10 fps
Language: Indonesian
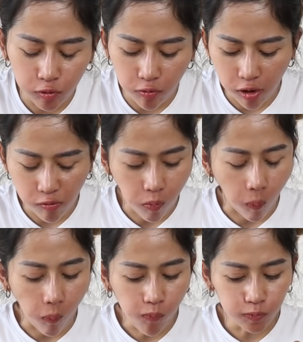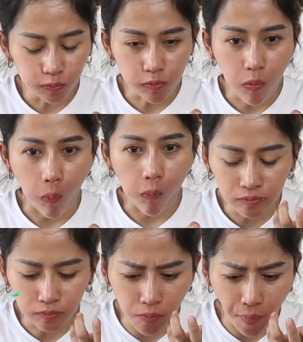Wow.
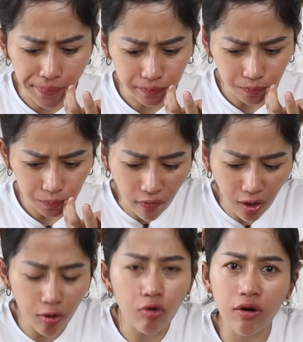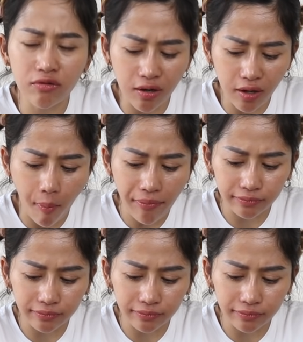Hmm. Ya kok enak, Kak.